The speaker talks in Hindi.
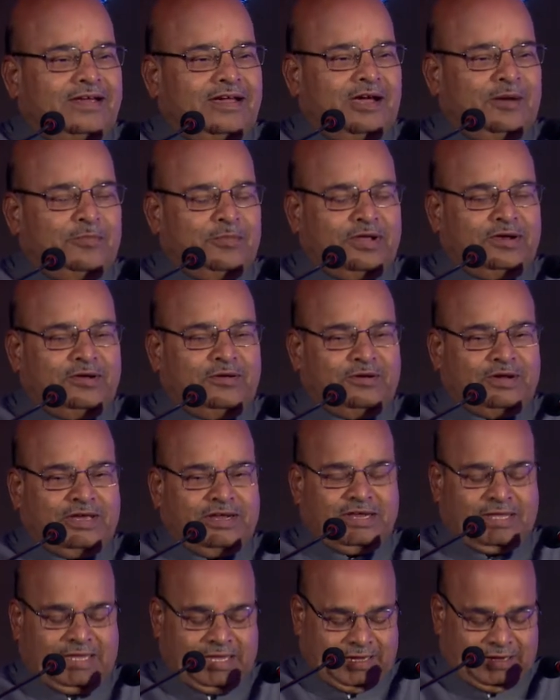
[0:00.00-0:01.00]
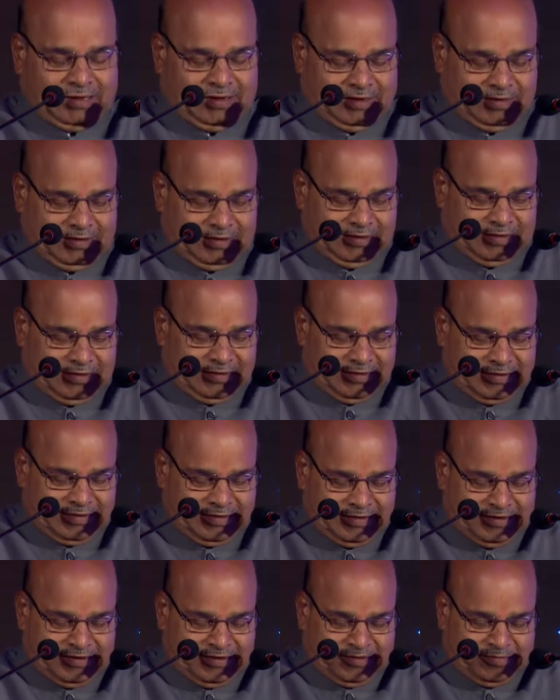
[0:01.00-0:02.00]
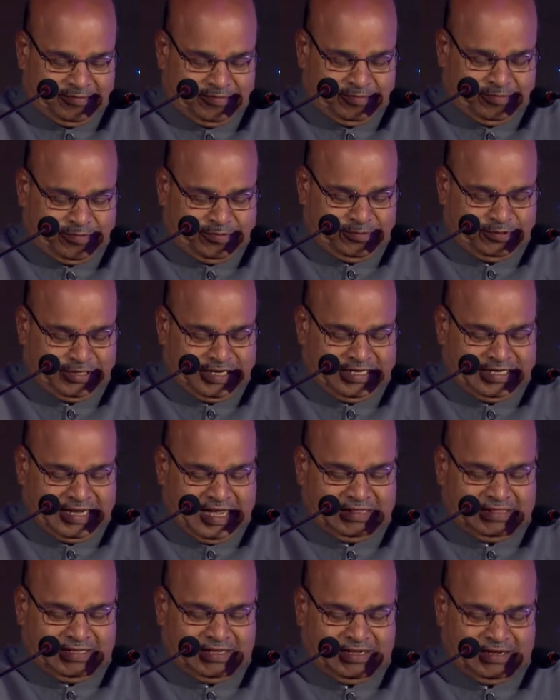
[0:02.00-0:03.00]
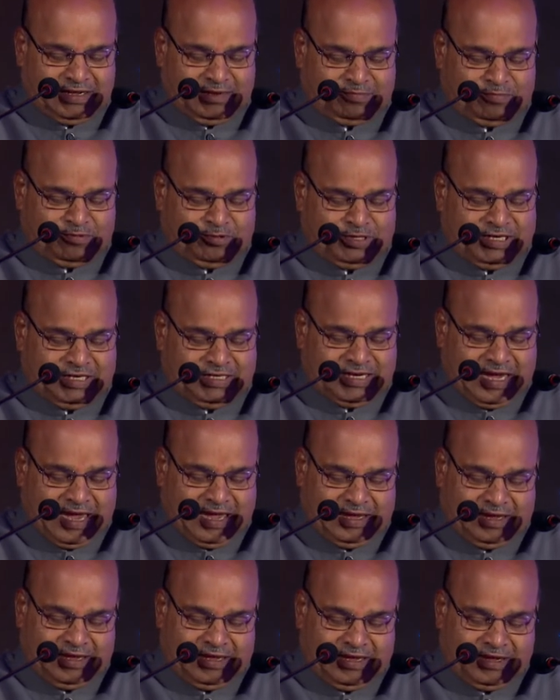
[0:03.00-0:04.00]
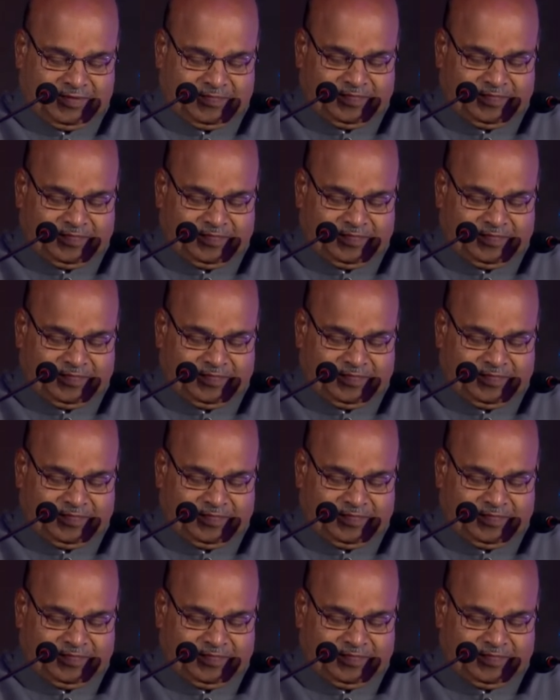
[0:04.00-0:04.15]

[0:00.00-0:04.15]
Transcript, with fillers: अमर होकर के पूजे जाते हैं पूजे जाएंगे